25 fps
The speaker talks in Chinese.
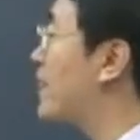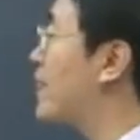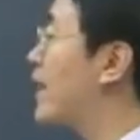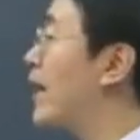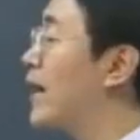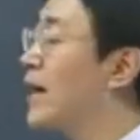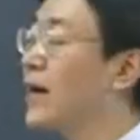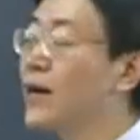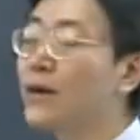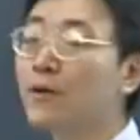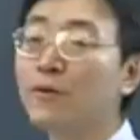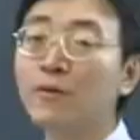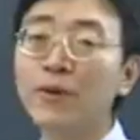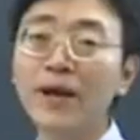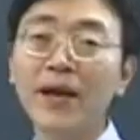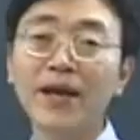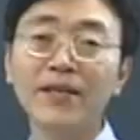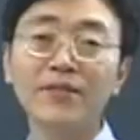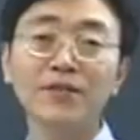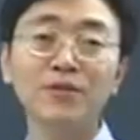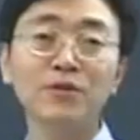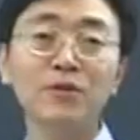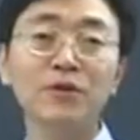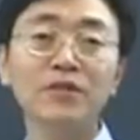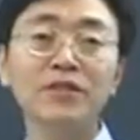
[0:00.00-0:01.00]
他很
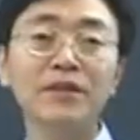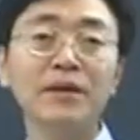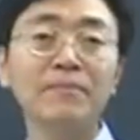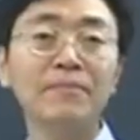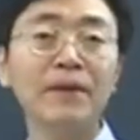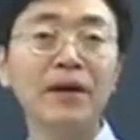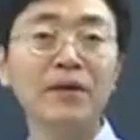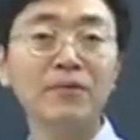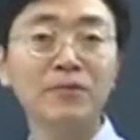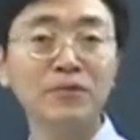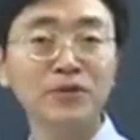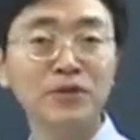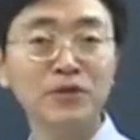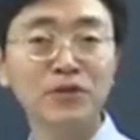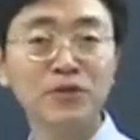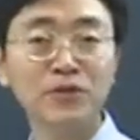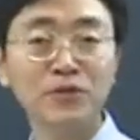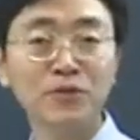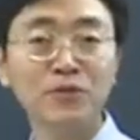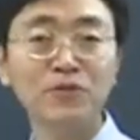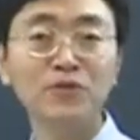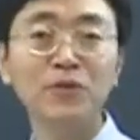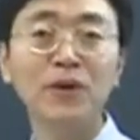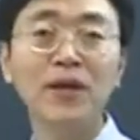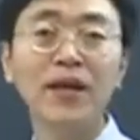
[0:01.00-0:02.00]
快就会在办公室
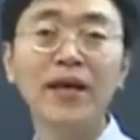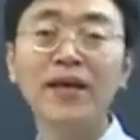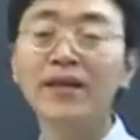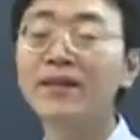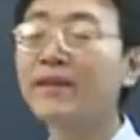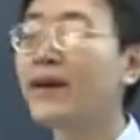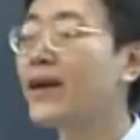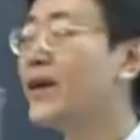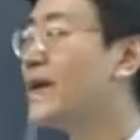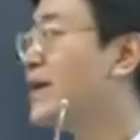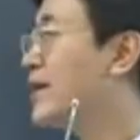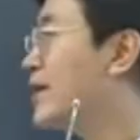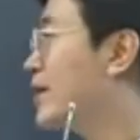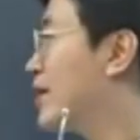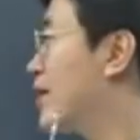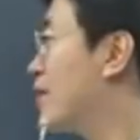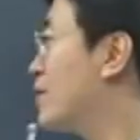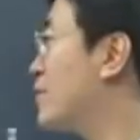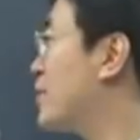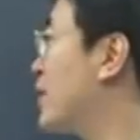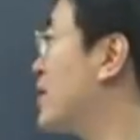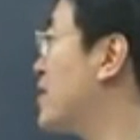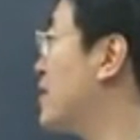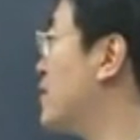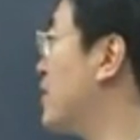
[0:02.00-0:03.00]
工作了，哎，
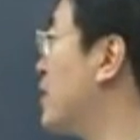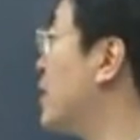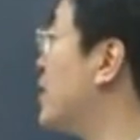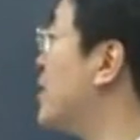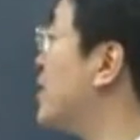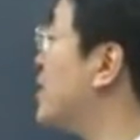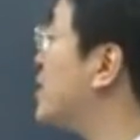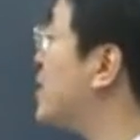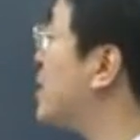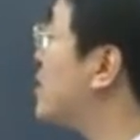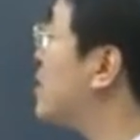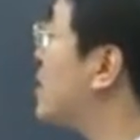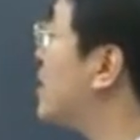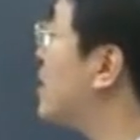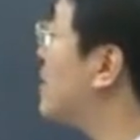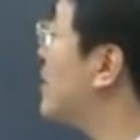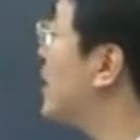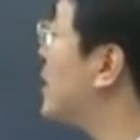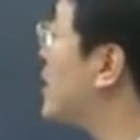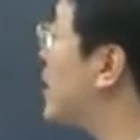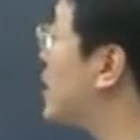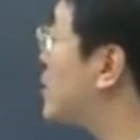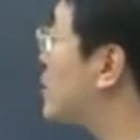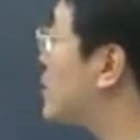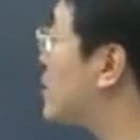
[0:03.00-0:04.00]
很快的嘛，在这里
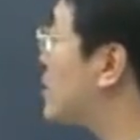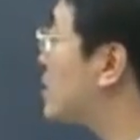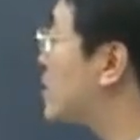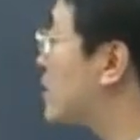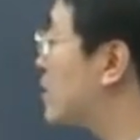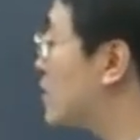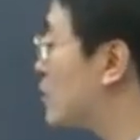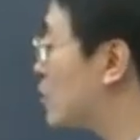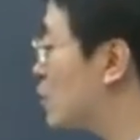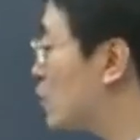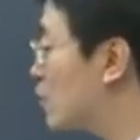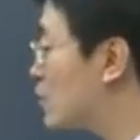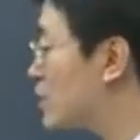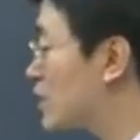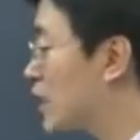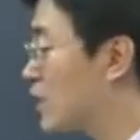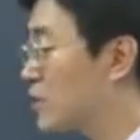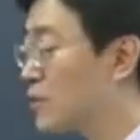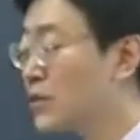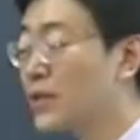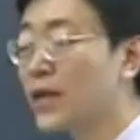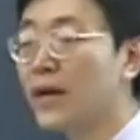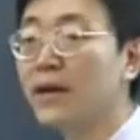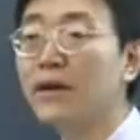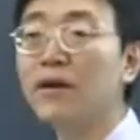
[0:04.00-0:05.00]
面也是跟工
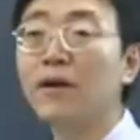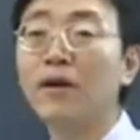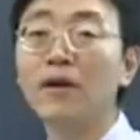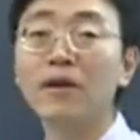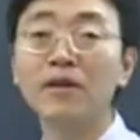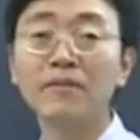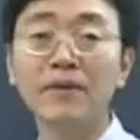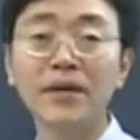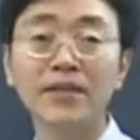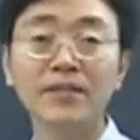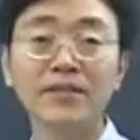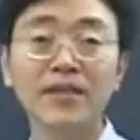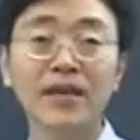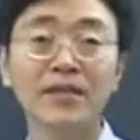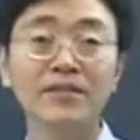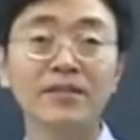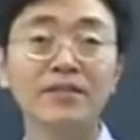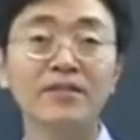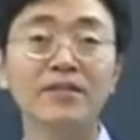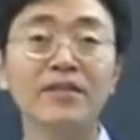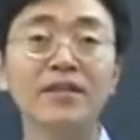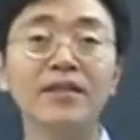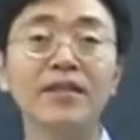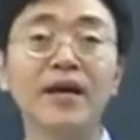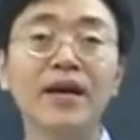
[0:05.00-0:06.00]
厂都谈好了嘛，下
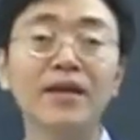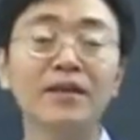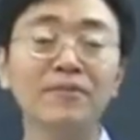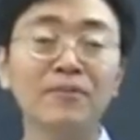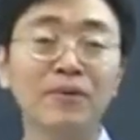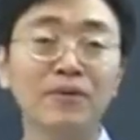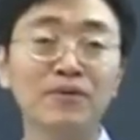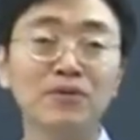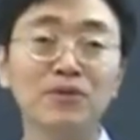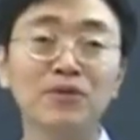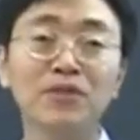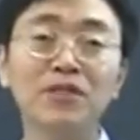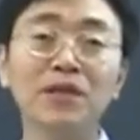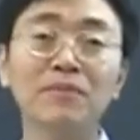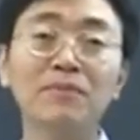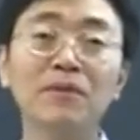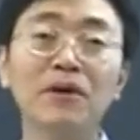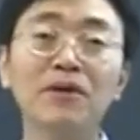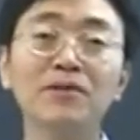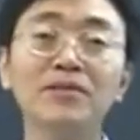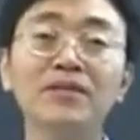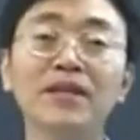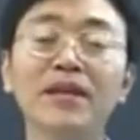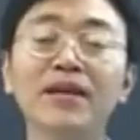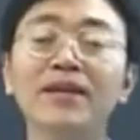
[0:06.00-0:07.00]
星期拿着包去上
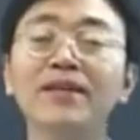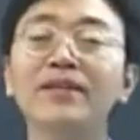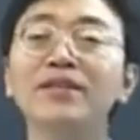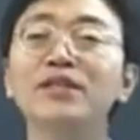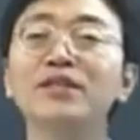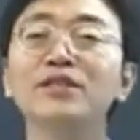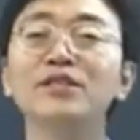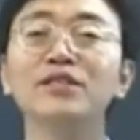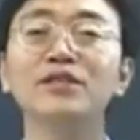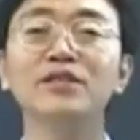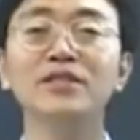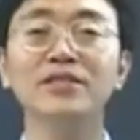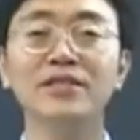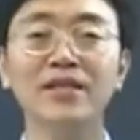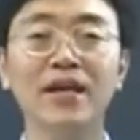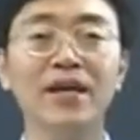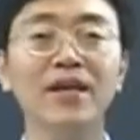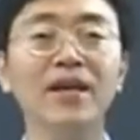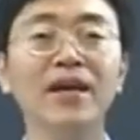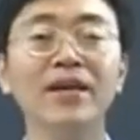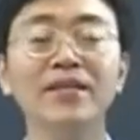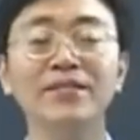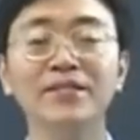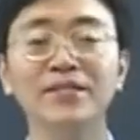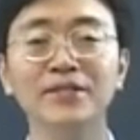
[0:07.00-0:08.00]
班去了，这是
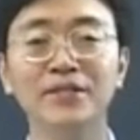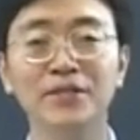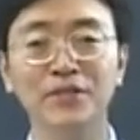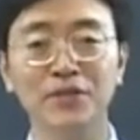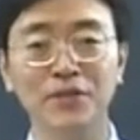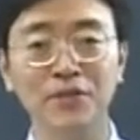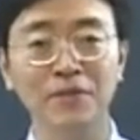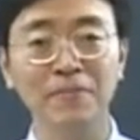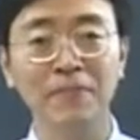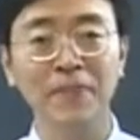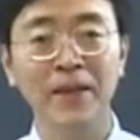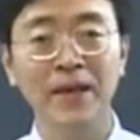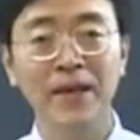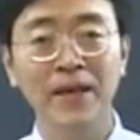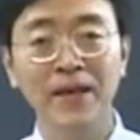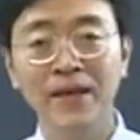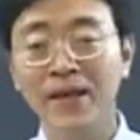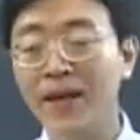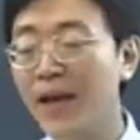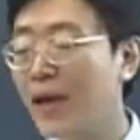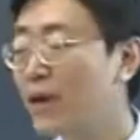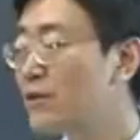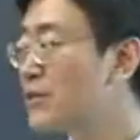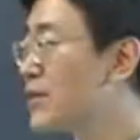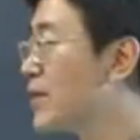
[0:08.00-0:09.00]
将来进行时。
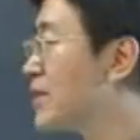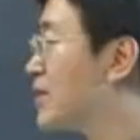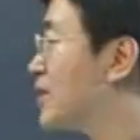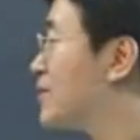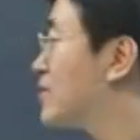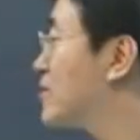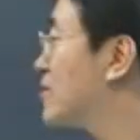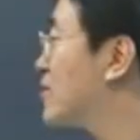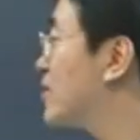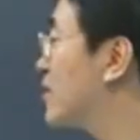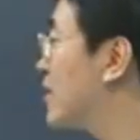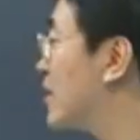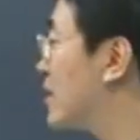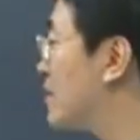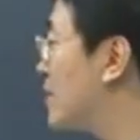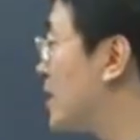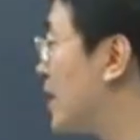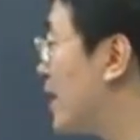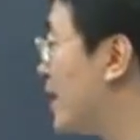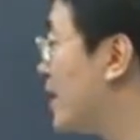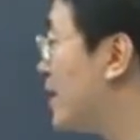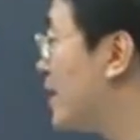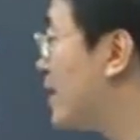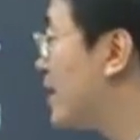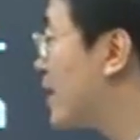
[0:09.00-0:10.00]
还有在第四课里面
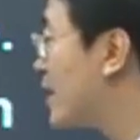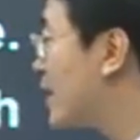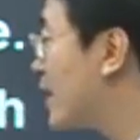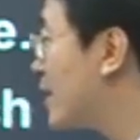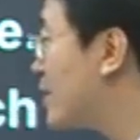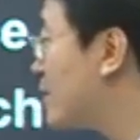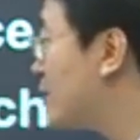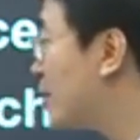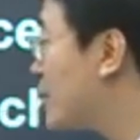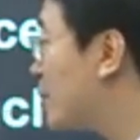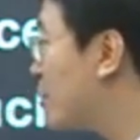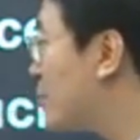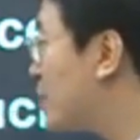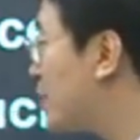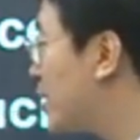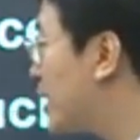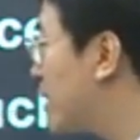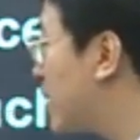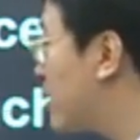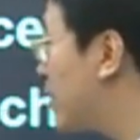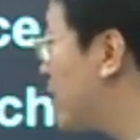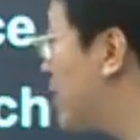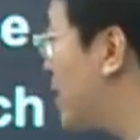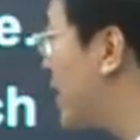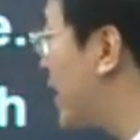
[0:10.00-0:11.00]
呢，He will be
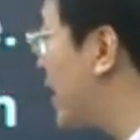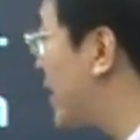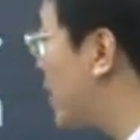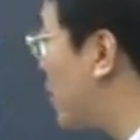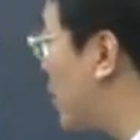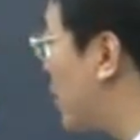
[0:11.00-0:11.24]
earning